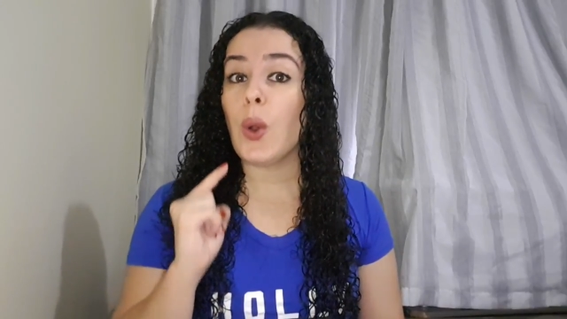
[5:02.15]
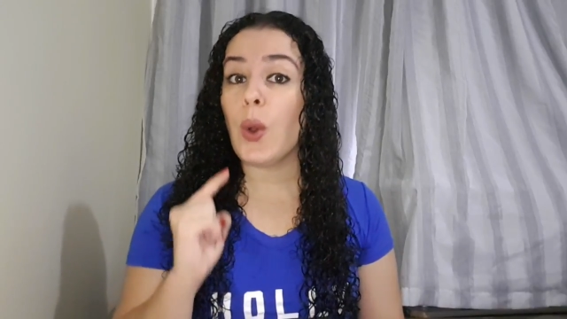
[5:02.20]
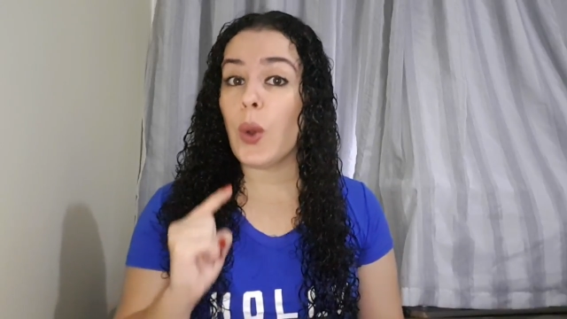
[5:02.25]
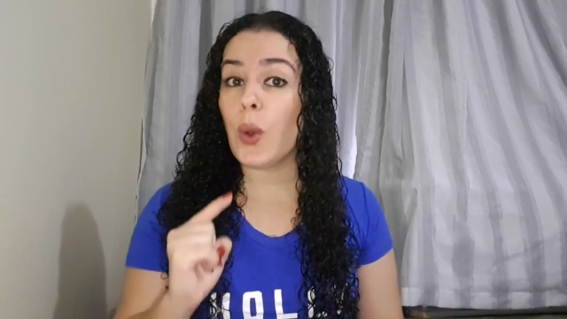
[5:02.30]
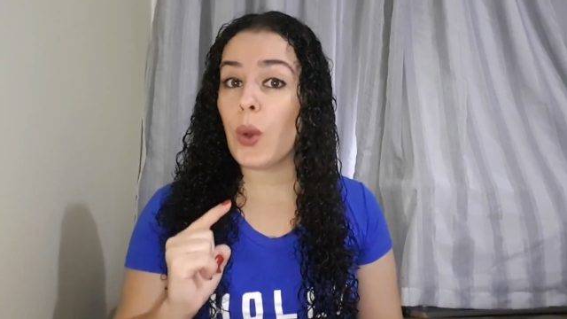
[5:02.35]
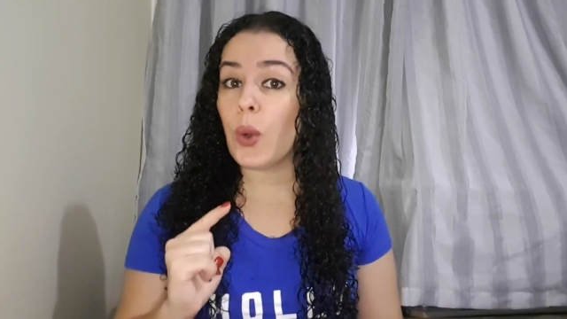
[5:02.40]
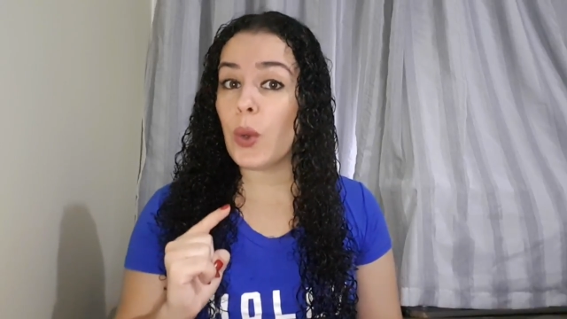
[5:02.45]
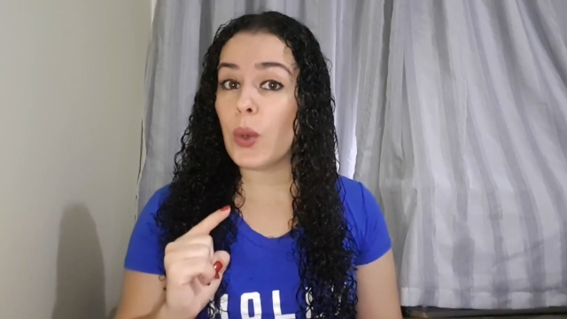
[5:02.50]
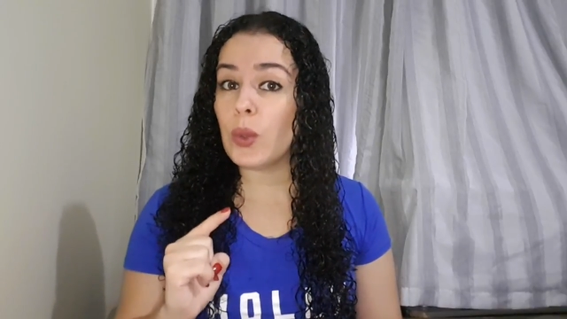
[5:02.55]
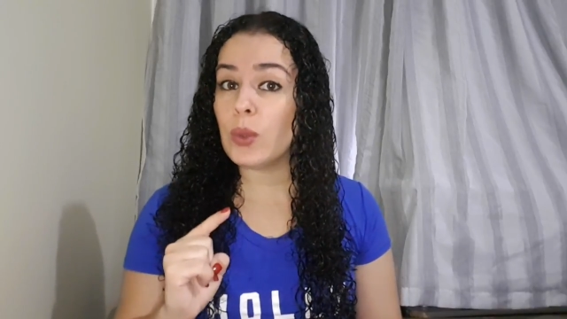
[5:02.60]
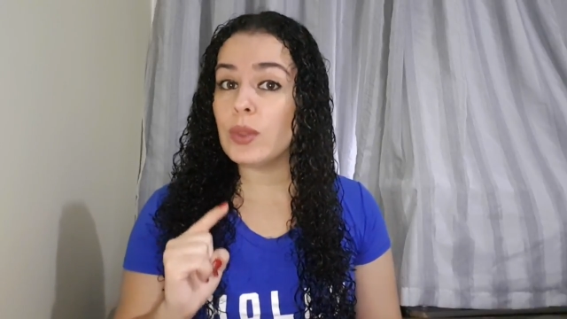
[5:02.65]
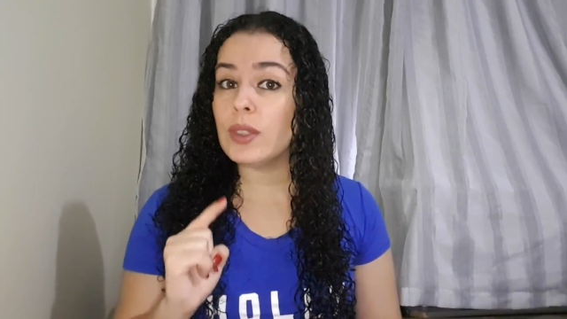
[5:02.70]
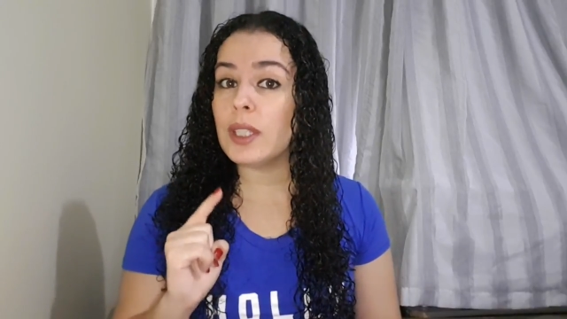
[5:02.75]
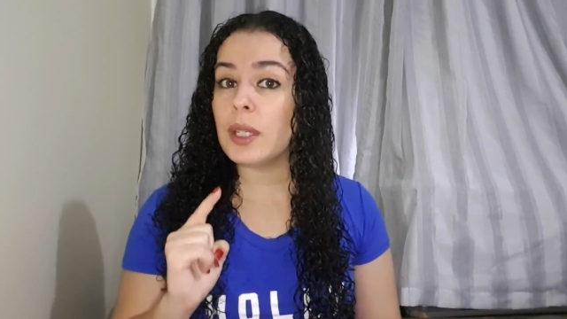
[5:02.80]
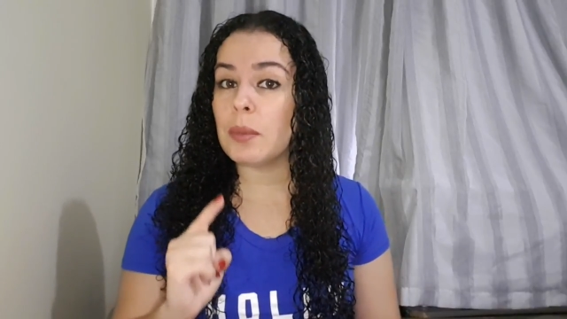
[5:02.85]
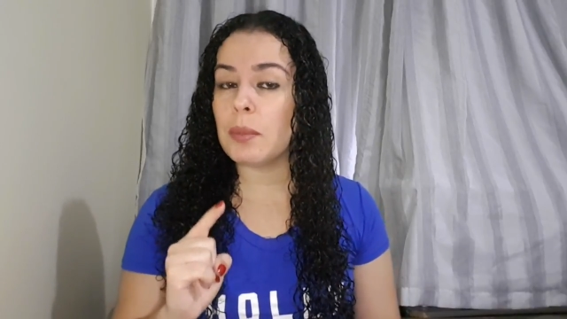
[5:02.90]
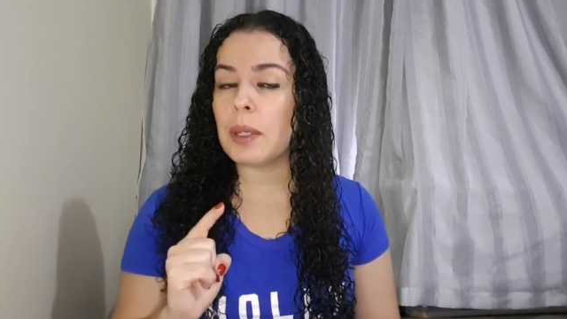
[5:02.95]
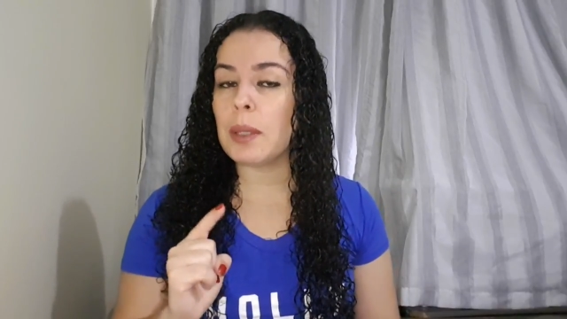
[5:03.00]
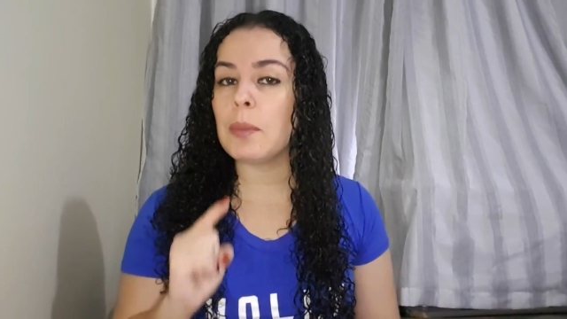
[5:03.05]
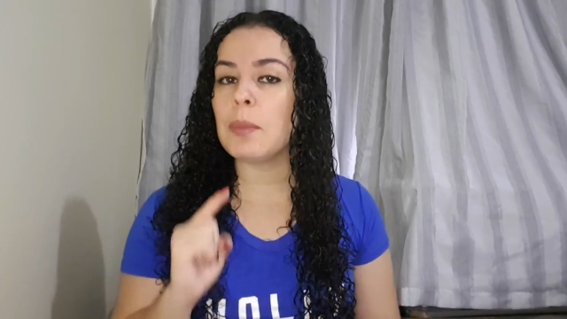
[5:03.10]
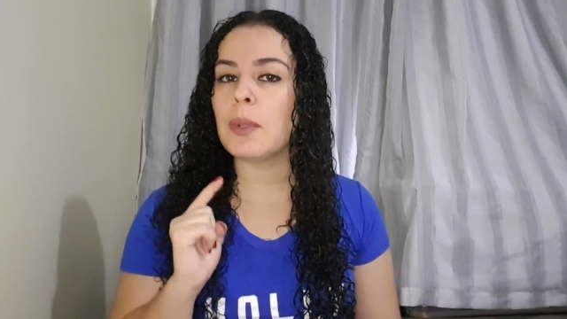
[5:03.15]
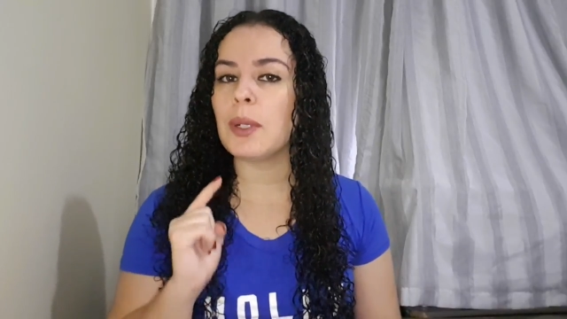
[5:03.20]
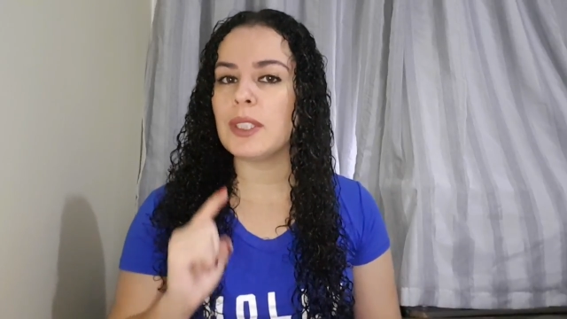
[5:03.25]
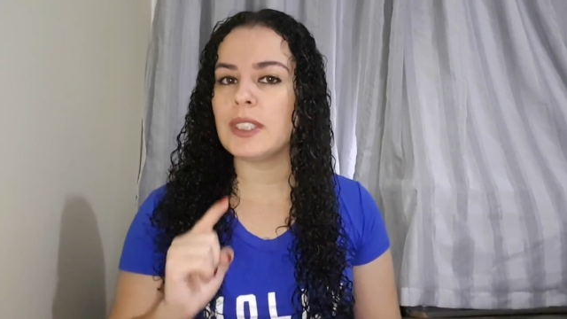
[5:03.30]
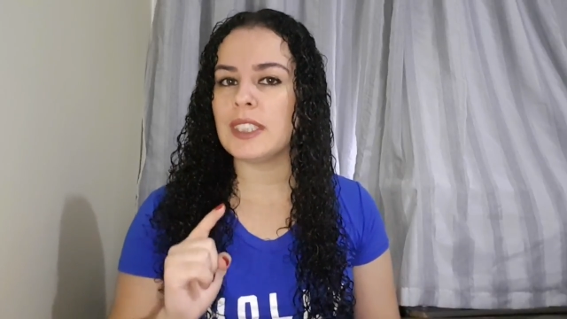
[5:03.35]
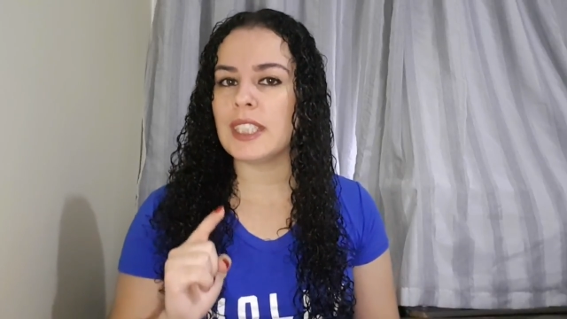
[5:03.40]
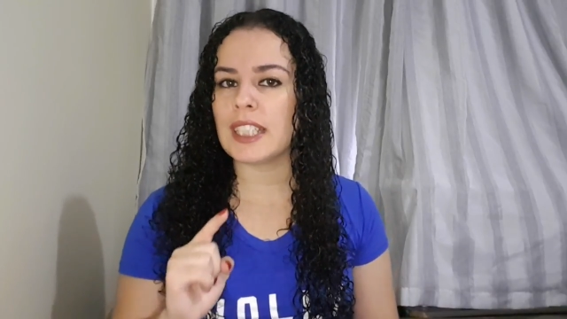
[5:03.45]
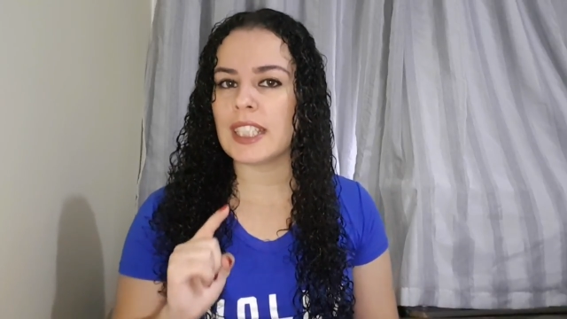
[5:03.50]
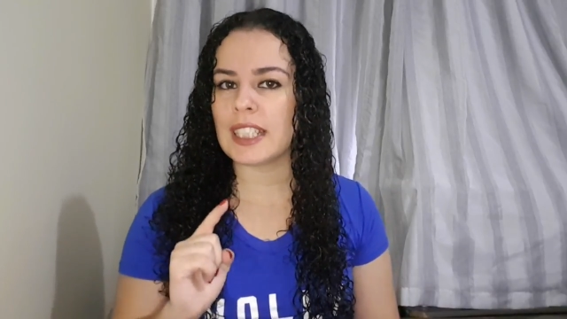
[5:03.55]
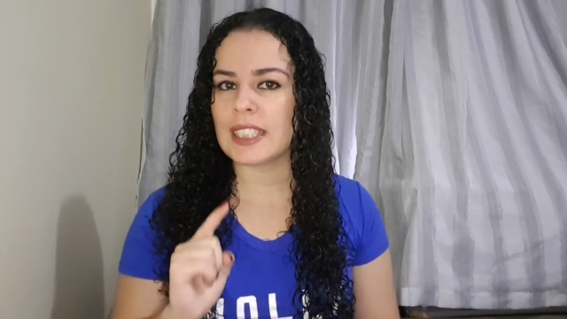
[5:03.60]
ou também
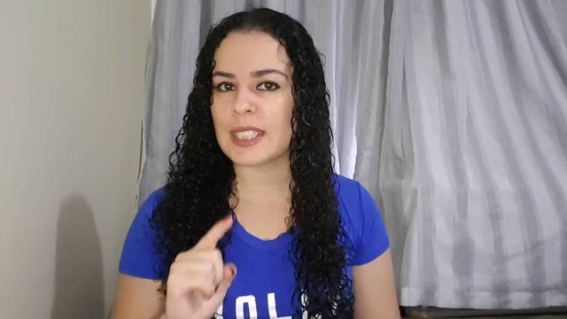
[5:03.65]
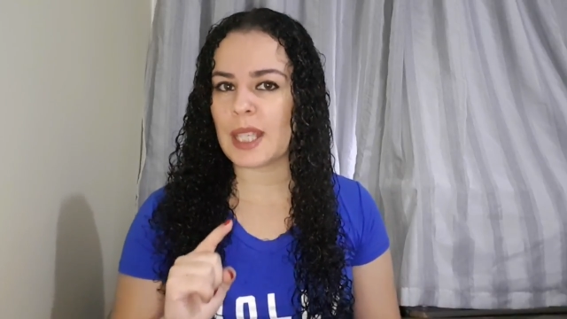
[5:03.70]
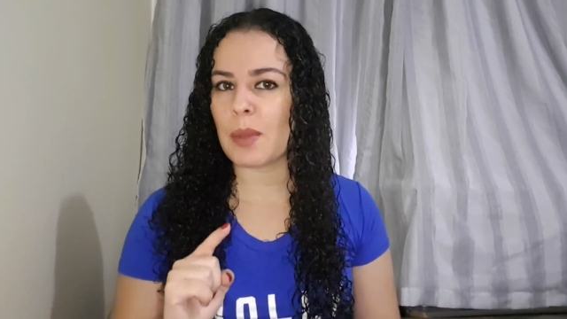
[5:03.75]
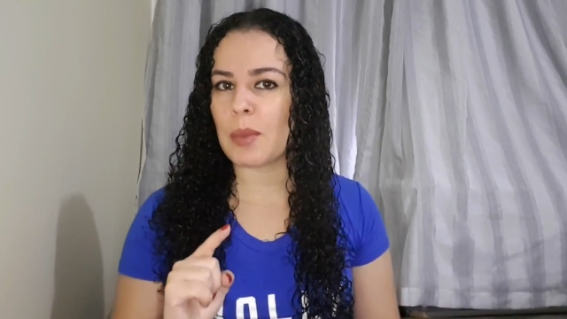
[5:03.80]
pode secar,